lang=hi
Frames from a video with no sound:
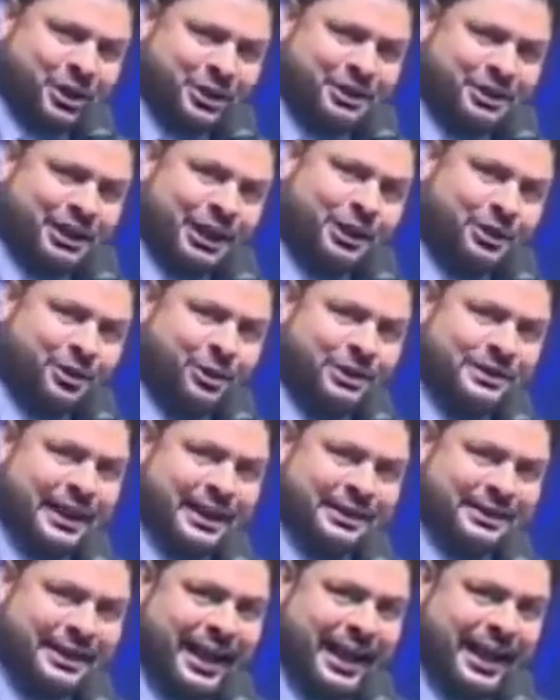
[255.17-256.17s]
तो दिल खुल
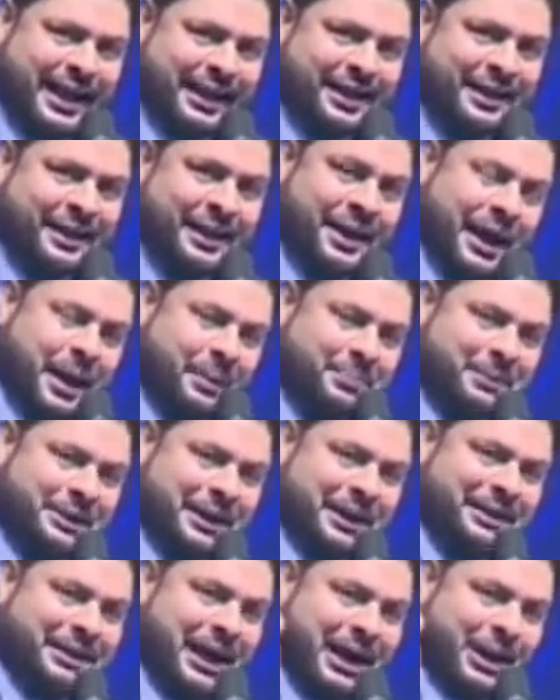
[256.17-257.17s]
जाता है अब
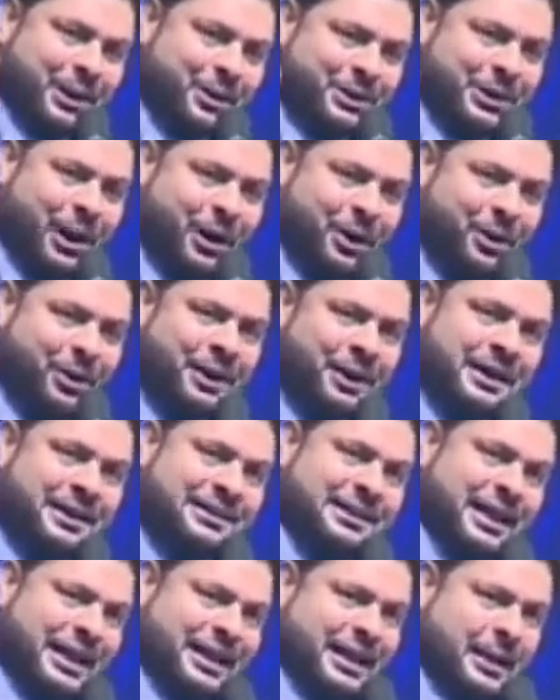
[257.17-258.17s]
तैयार हो जाओ
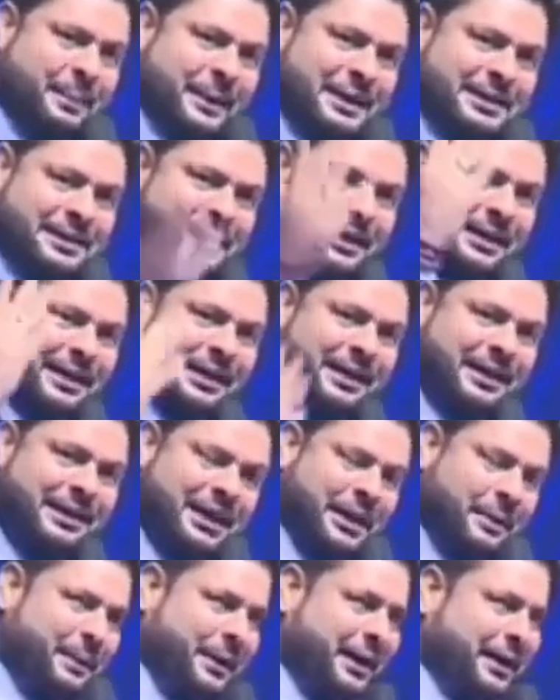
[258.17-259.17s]
छक्के पे छक्के
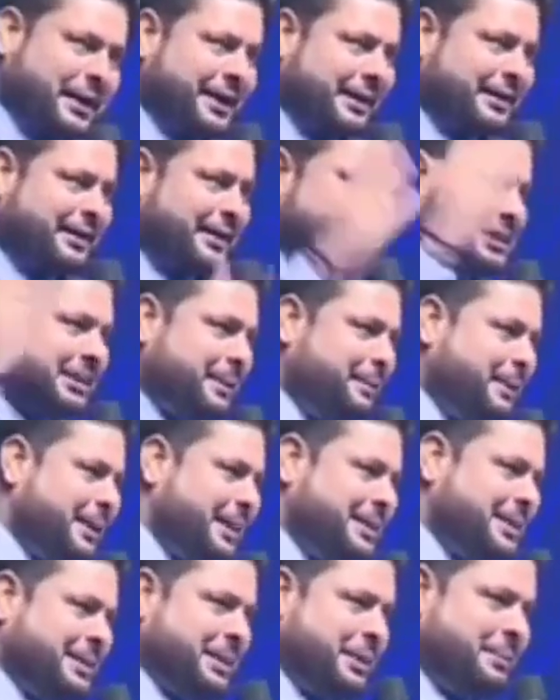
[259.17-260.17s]
अट्ठे पे अट्ठे दस्से पे
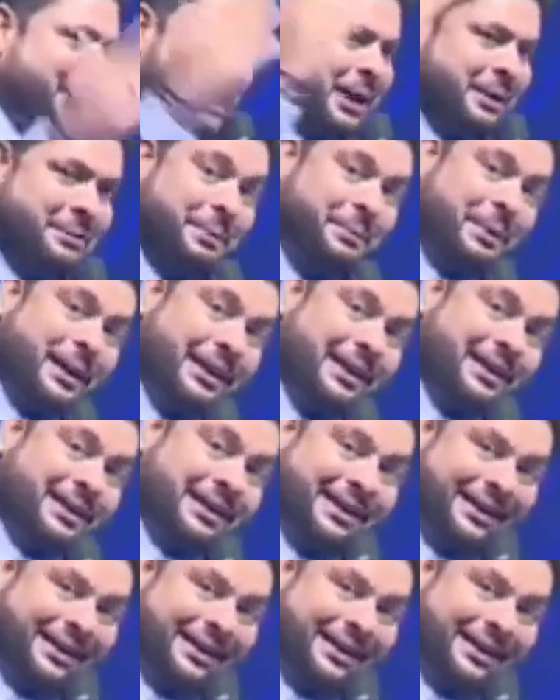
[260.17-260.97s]
दस्से बारह पे बारह